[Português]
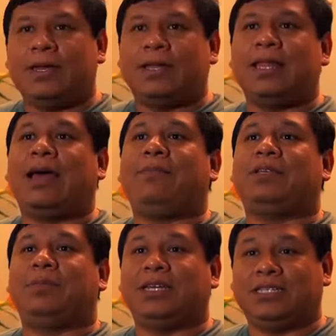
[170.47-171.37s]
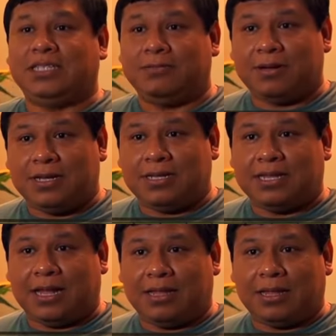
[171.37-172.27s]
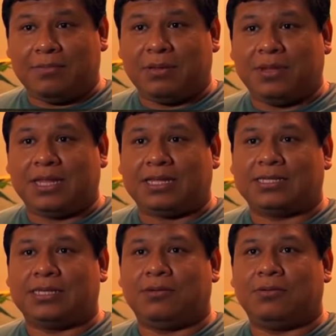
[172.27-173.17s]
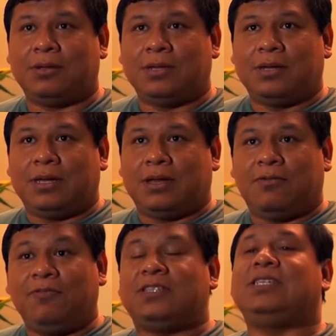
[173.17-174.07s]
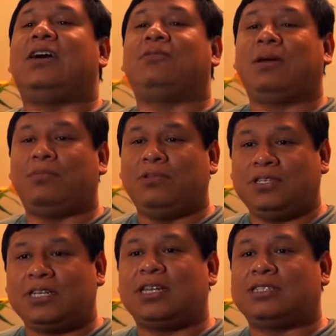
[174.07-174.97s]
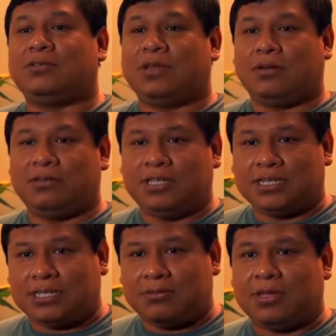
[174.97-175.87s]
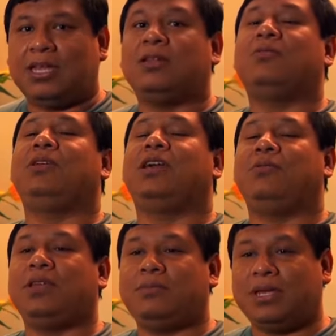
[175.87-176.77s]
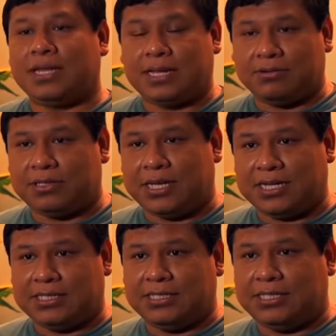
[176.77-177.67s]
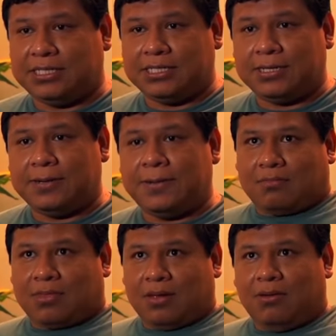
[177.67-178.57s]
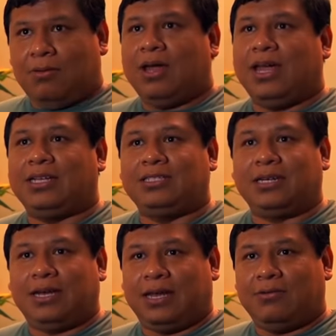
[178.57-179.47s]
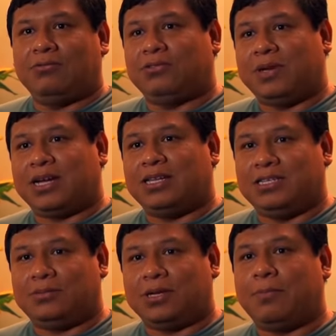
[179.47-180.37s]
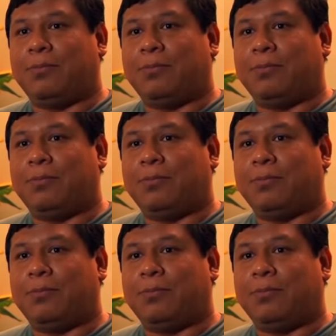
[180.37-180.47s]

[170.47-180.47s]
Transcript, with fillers: Na perspectiva ainda da, da implementação oficial da Política Nacional de Gestão Territorial e Ambiental de Terras Indígenas, o RED é um dos mecanismos que